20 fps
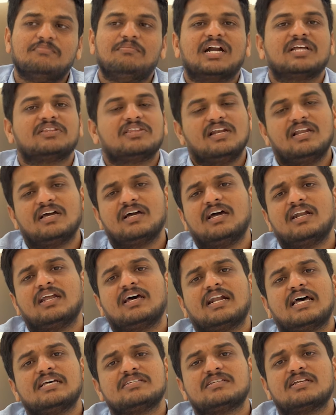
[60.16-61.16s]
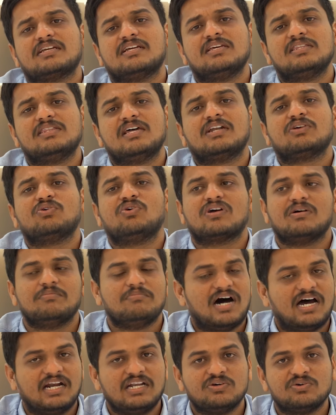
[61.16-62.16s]
మన తెలంగాణ రాష్ట్ర గీతానికి ఒక
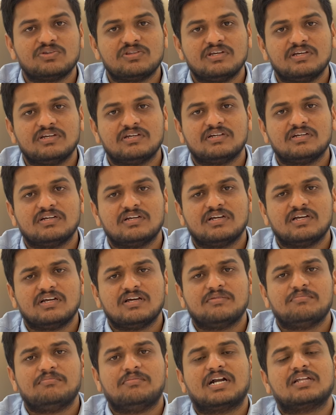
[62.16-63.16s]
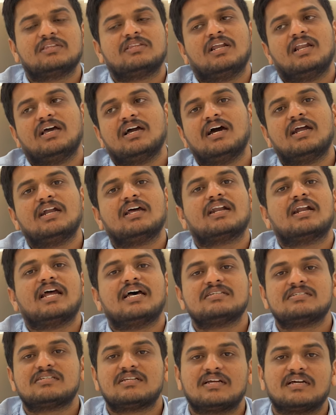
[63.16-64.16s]
బాణి ఉంది మన తెలంగాణ
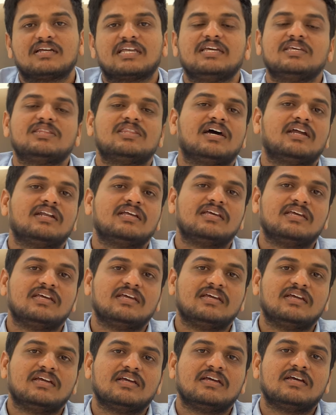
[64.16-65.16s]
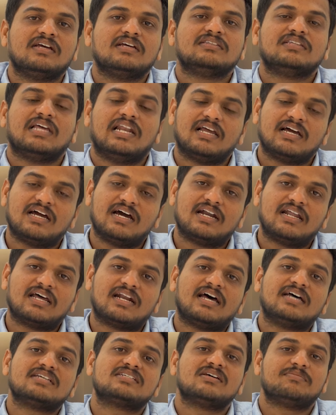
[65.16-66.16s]
రాష్ట్ర గీతానికి తెలంగాణ
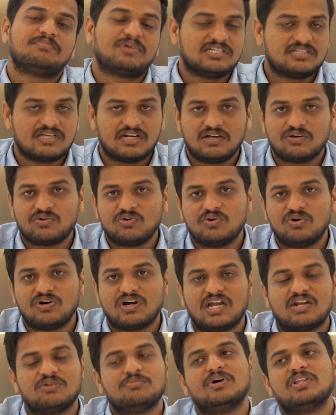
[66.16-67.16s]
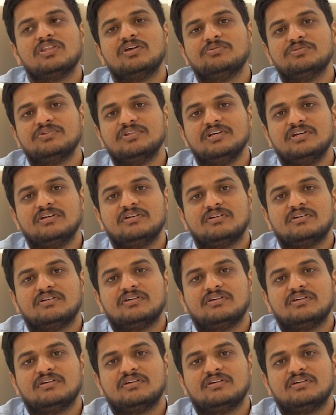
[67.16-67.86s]
రాష్ట్ర ప్రజలకు ఒక అనుబంధం ఉంది